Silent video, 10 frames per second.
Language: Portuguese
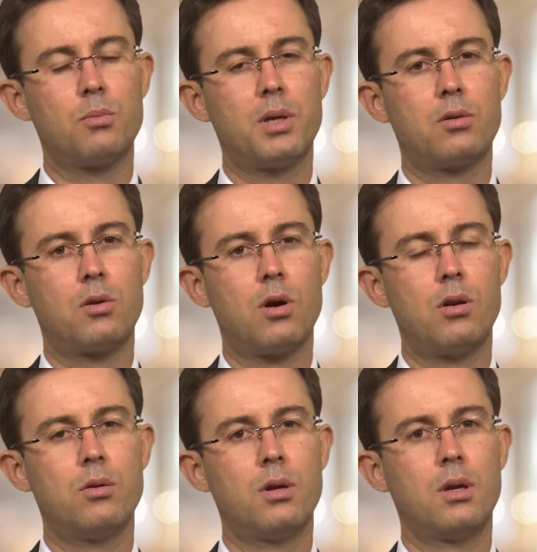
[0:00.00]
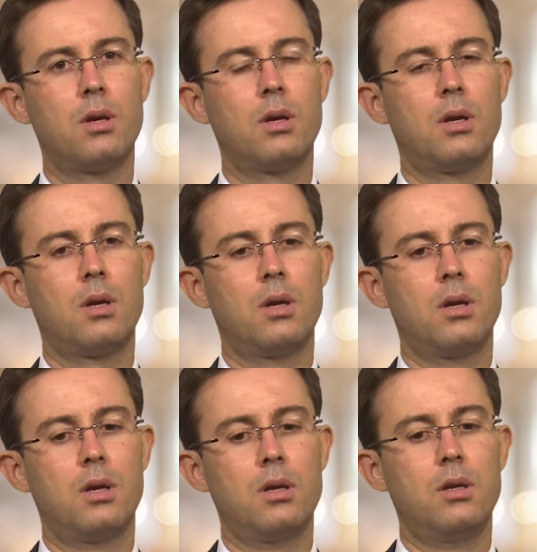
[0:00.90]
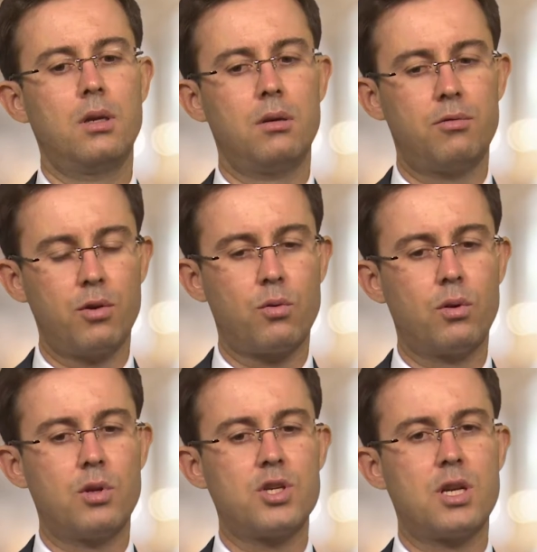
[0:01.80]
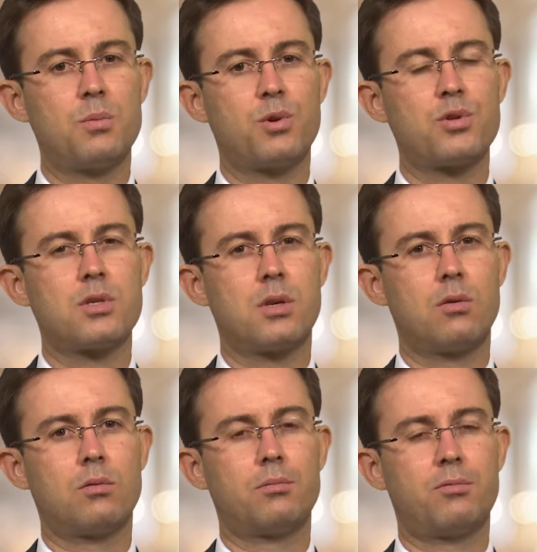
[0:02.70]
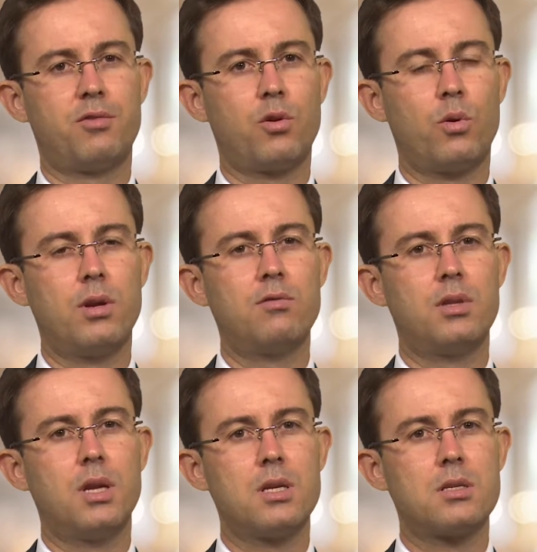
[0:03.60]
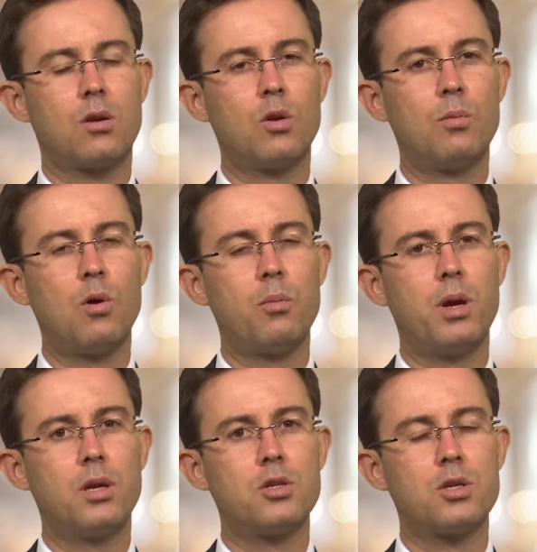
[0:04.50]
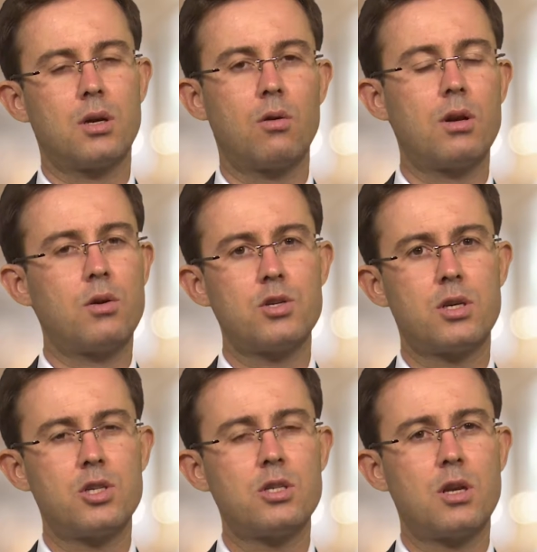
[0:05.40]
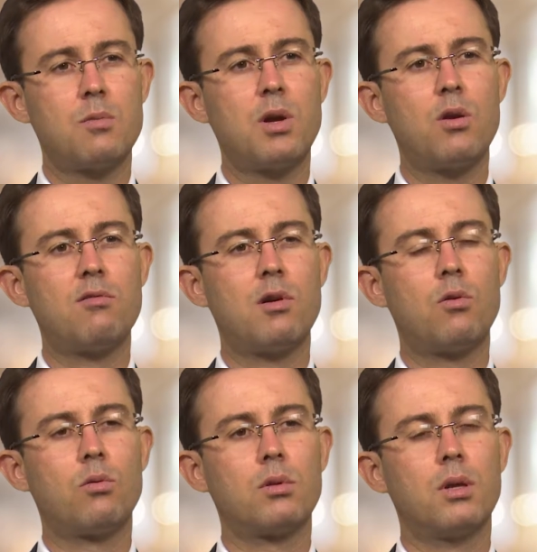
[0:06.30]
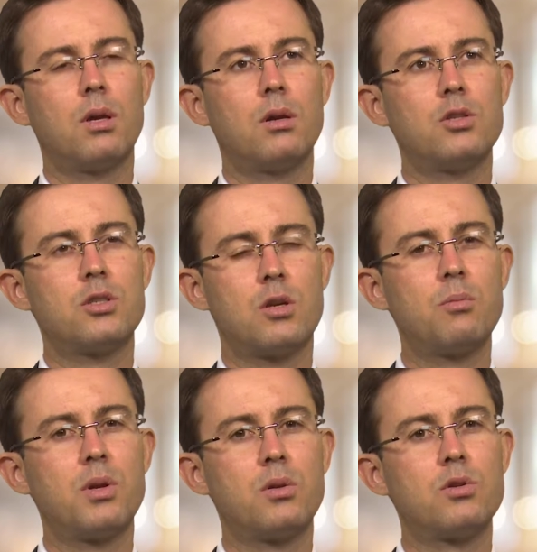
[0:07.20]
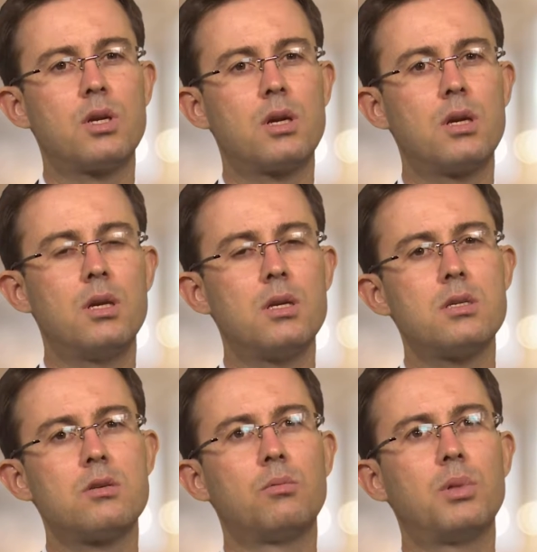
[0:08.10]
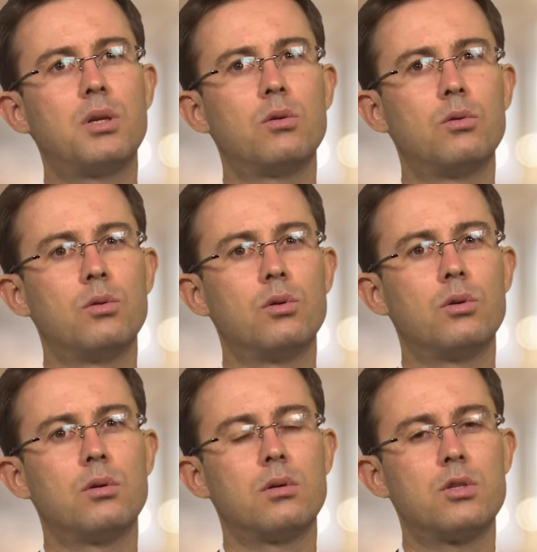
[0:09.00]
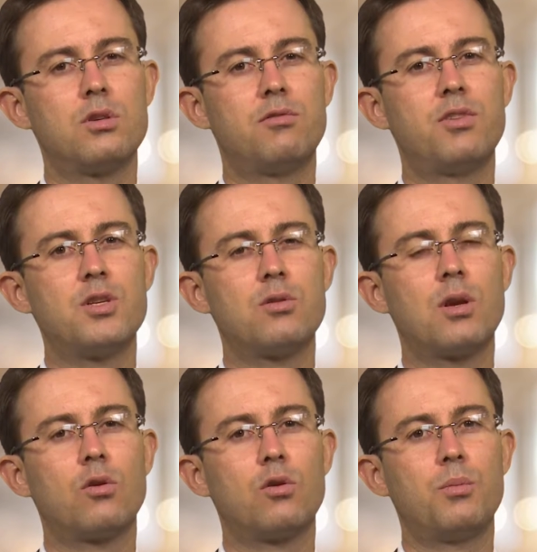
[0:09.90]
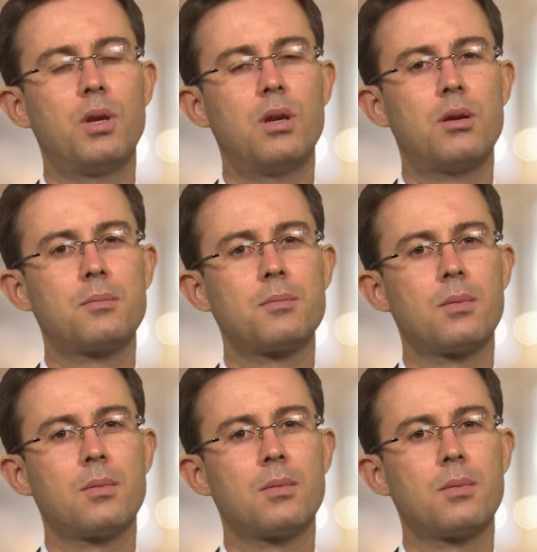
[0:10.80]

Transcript: petróleo e foi quando a engenharia de produção ficou em evidência globalmente. Agora eu acho que a gente está numa nova onda, né? A gente está num período de crise, um período difícil da economia,